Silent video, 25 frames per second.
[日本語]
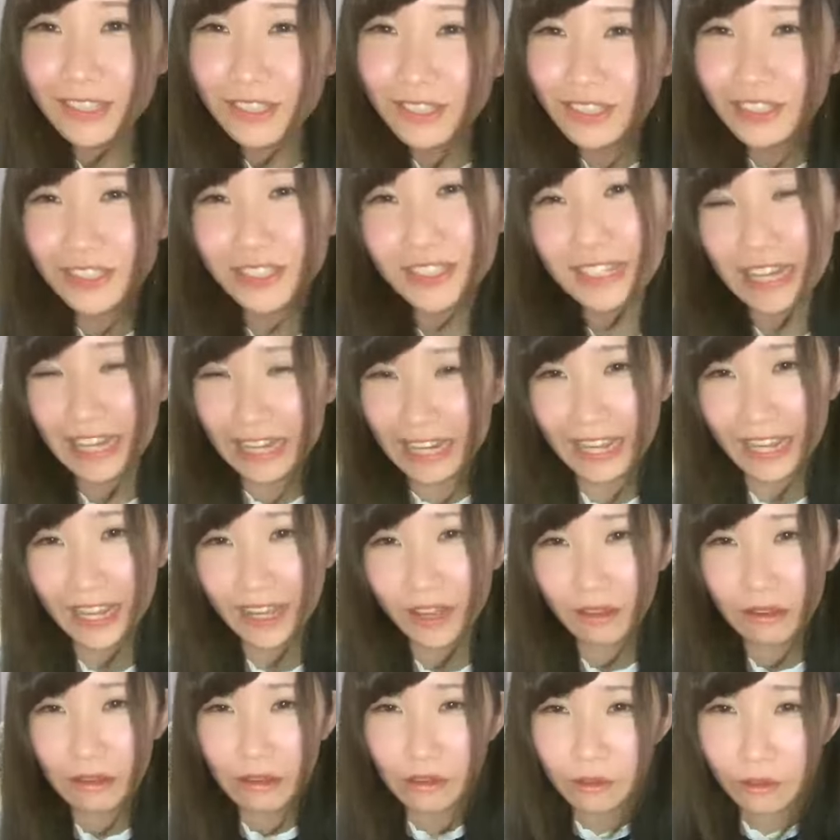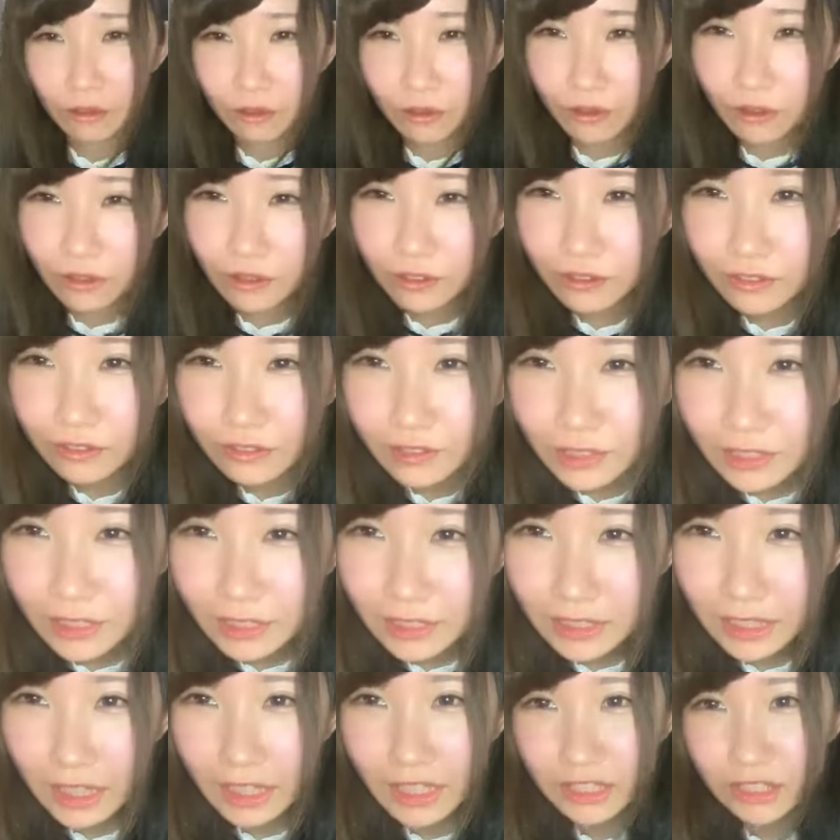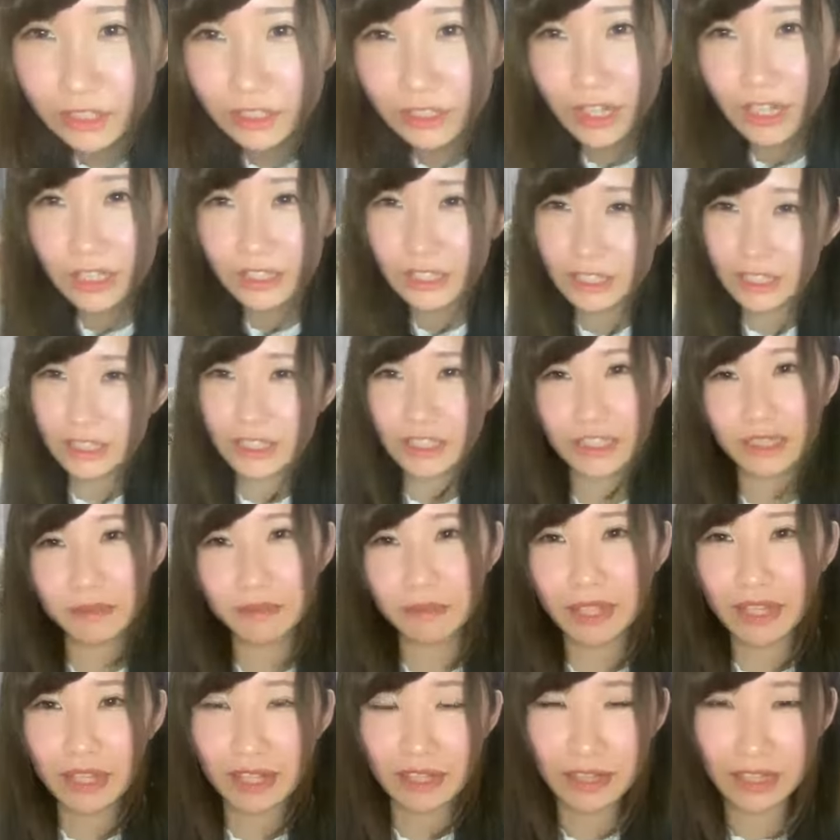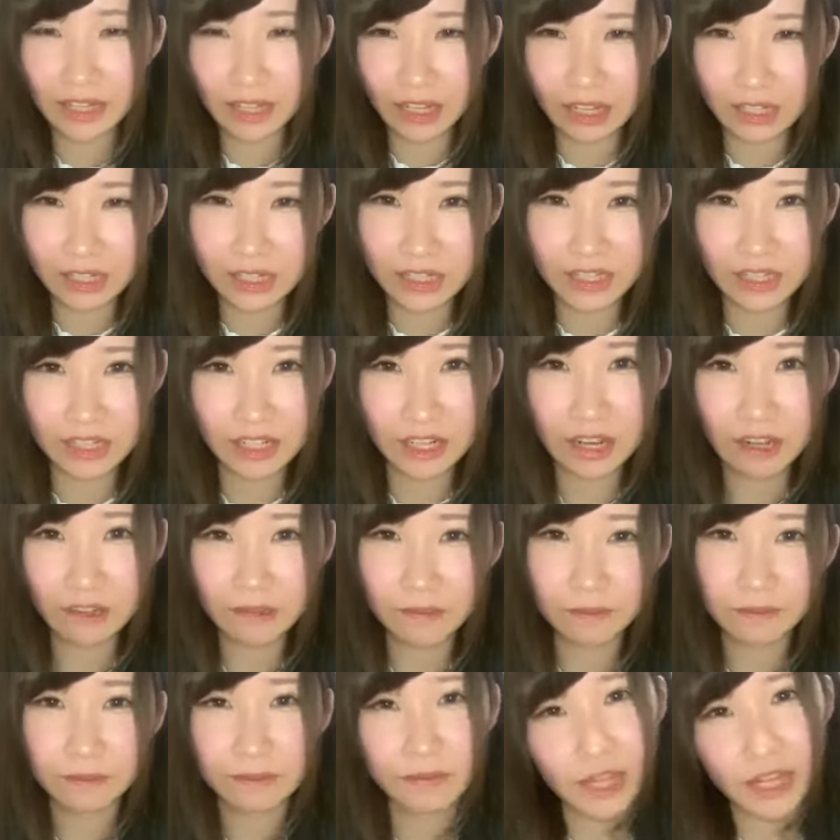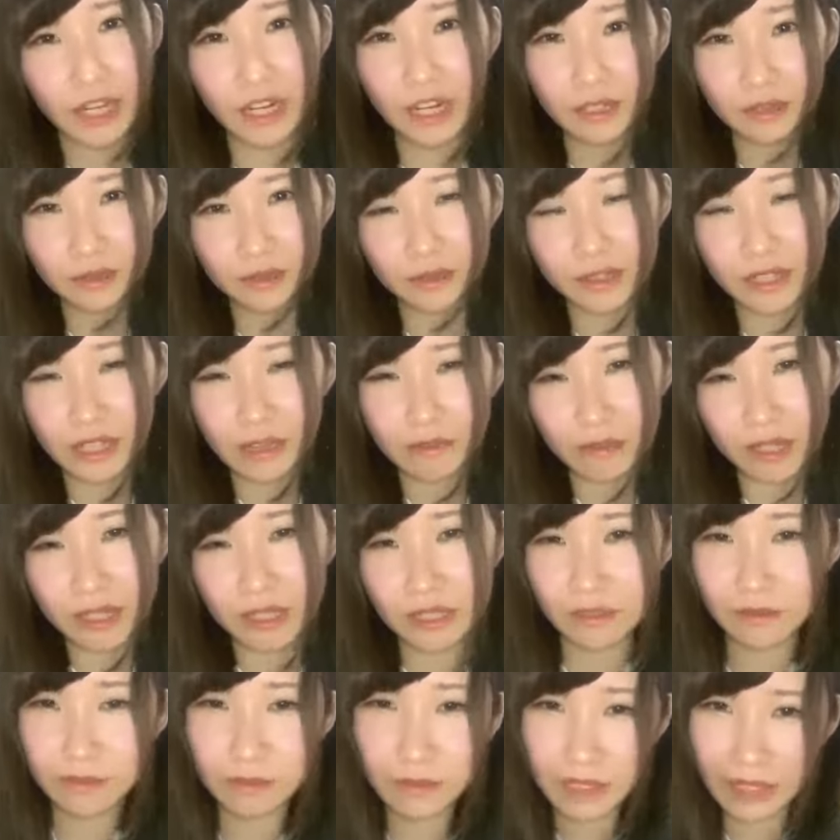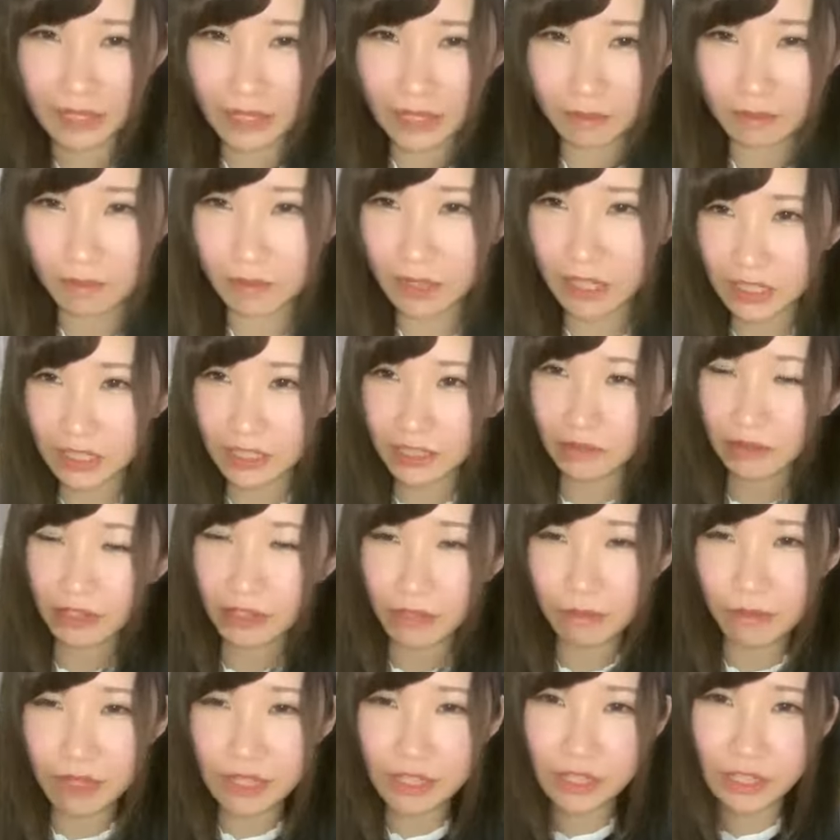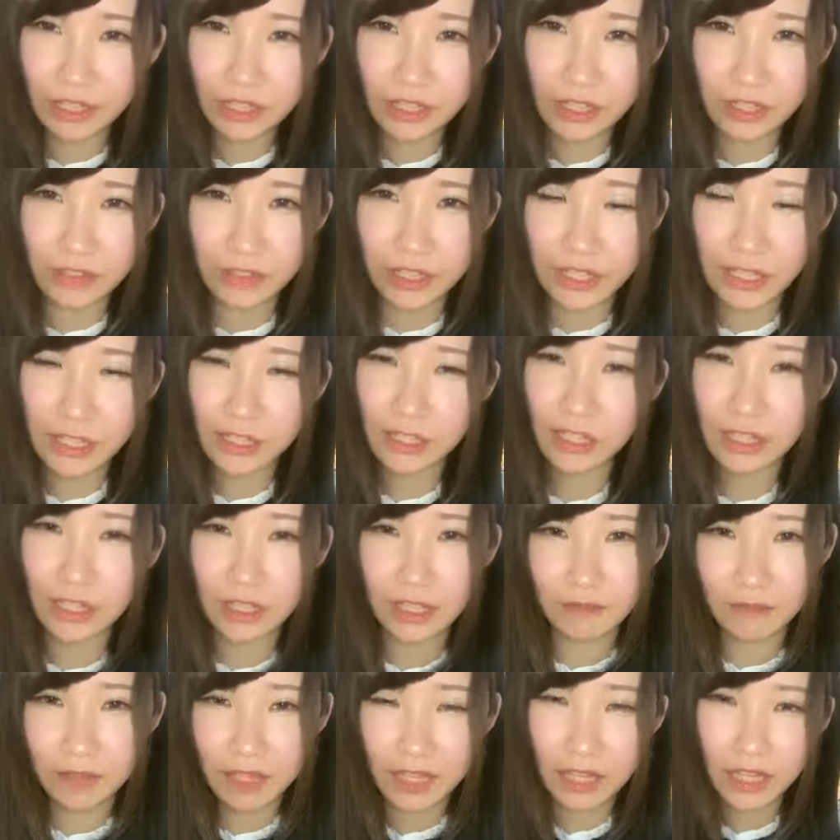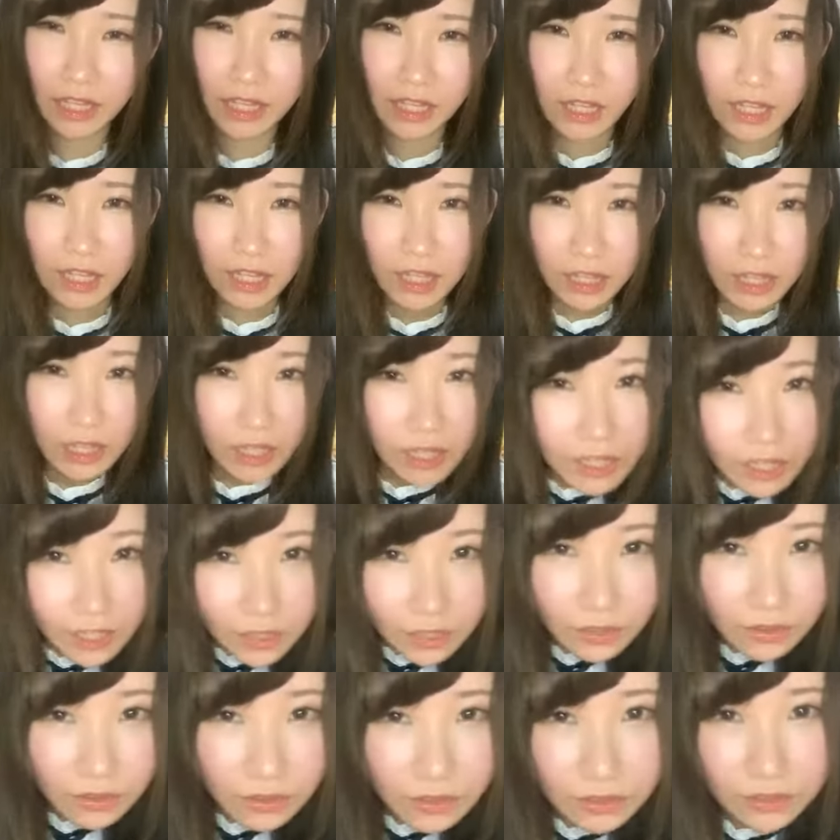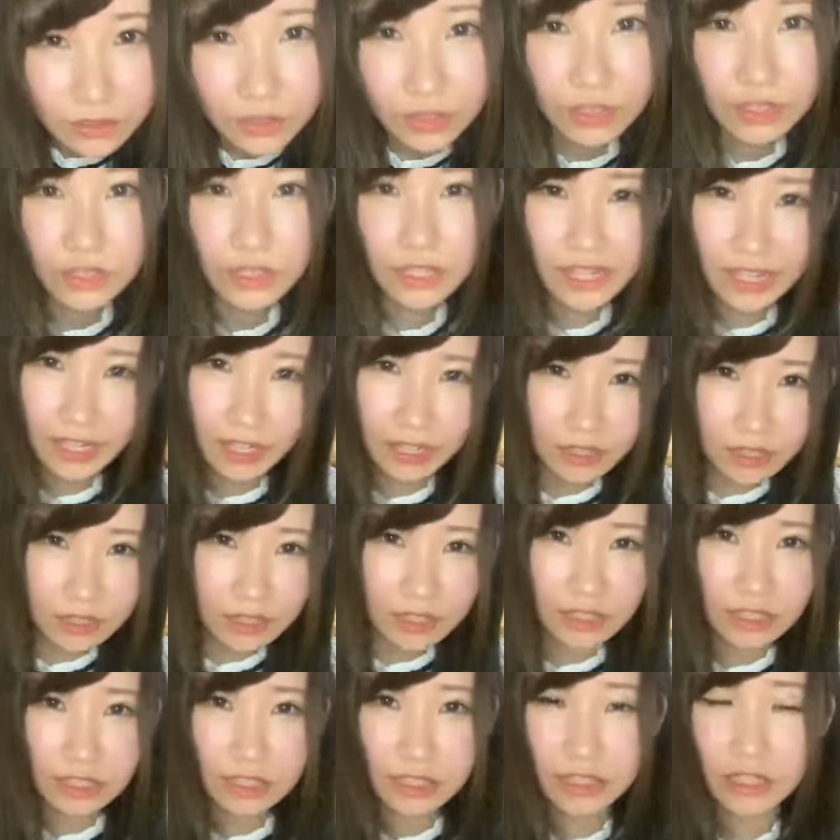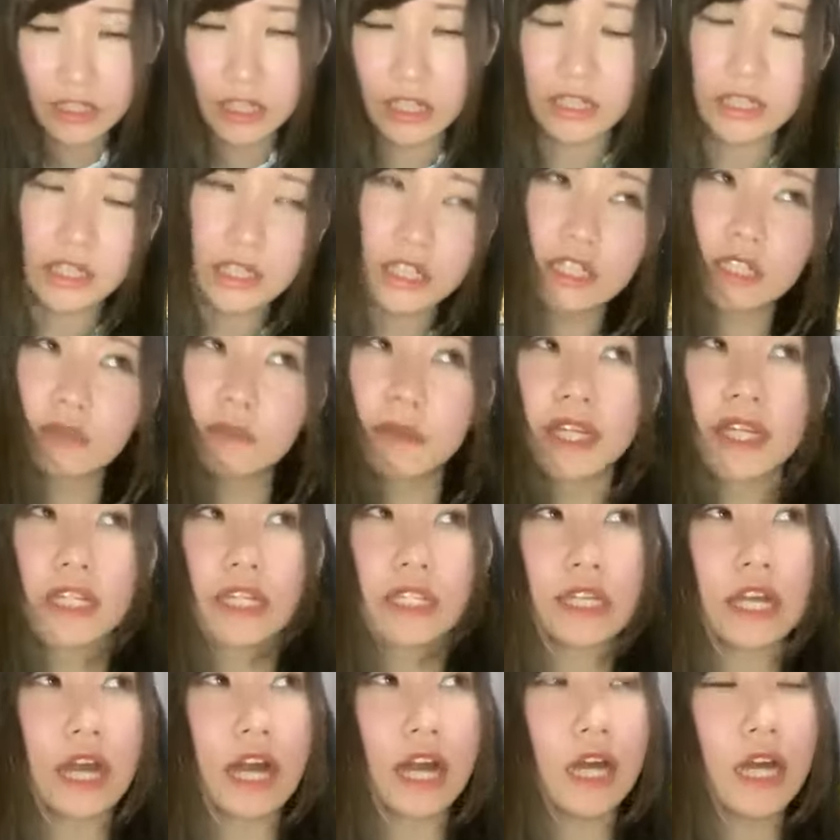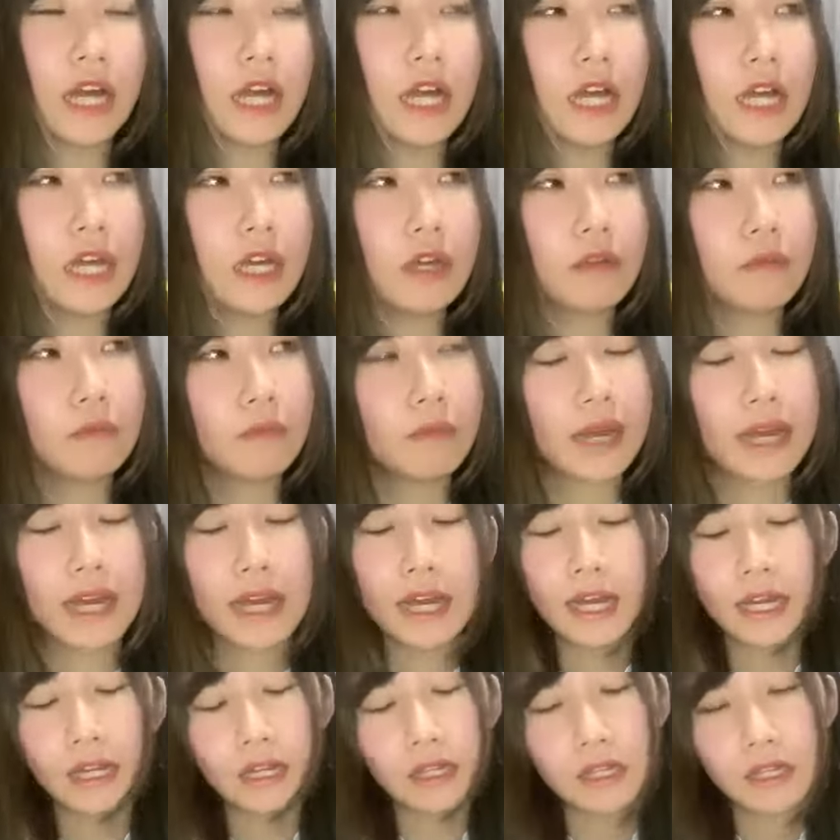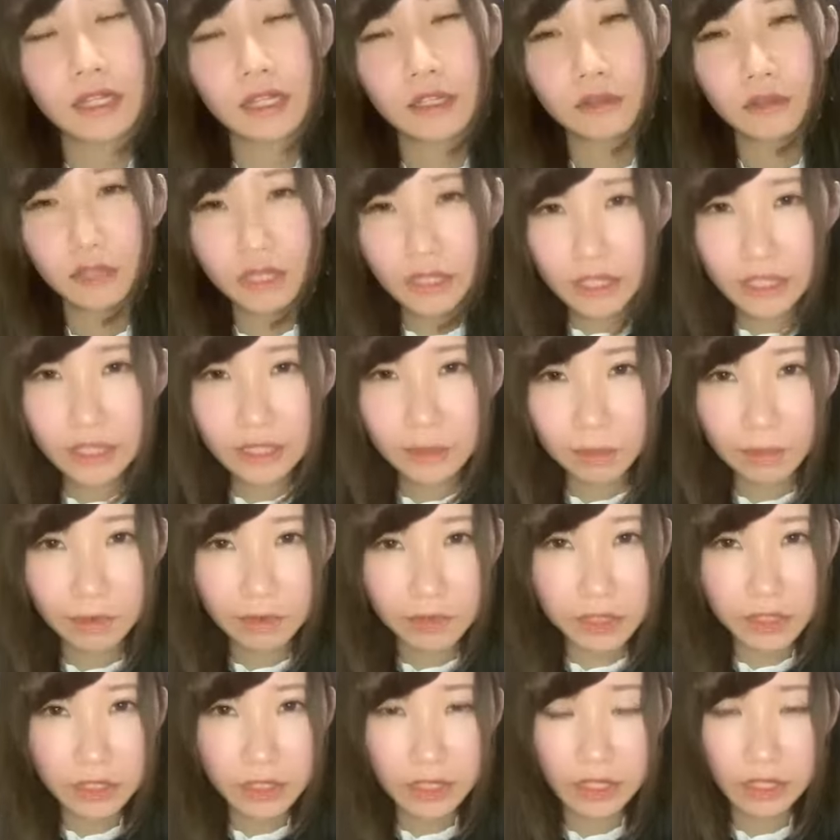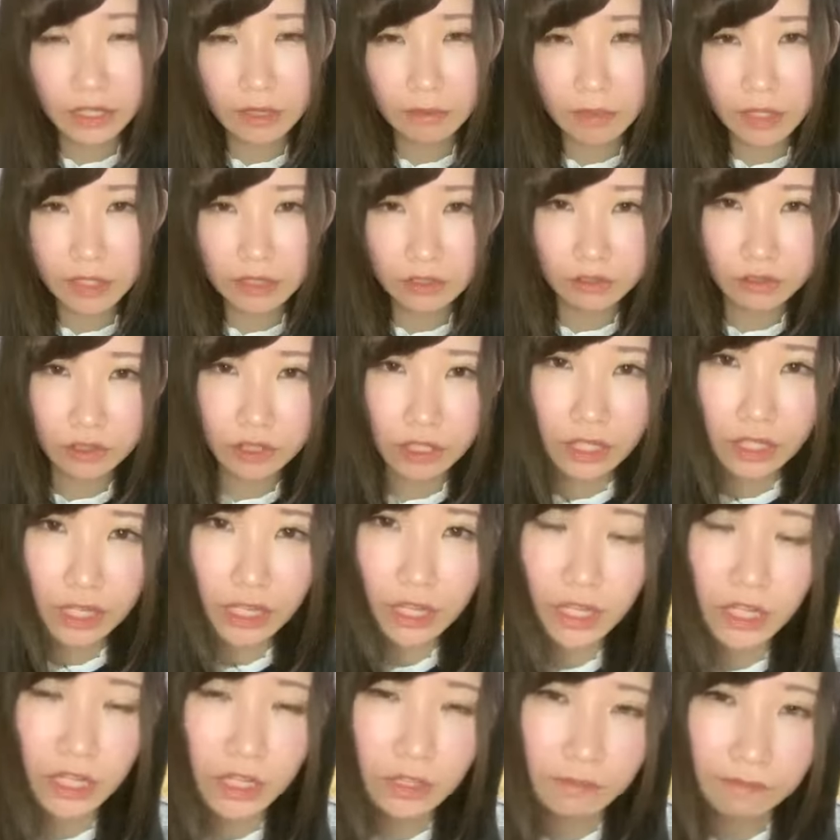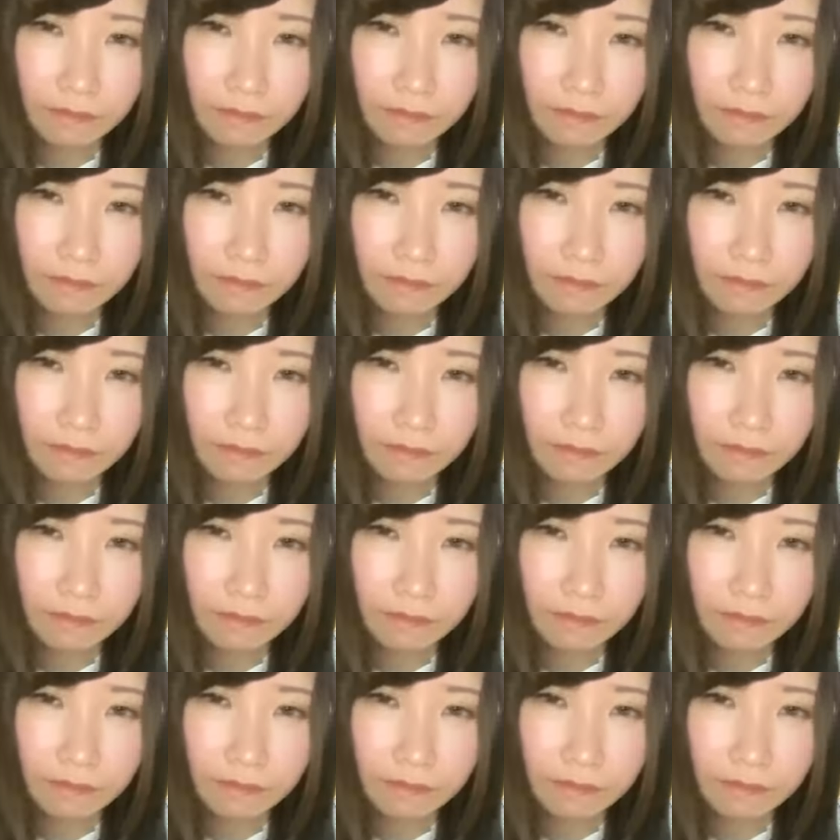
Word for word: 服がねを38日目だって配信がありがとうございますみんなでしております q インズ t v そうですね38日目ですがまあ5人で回していますのでね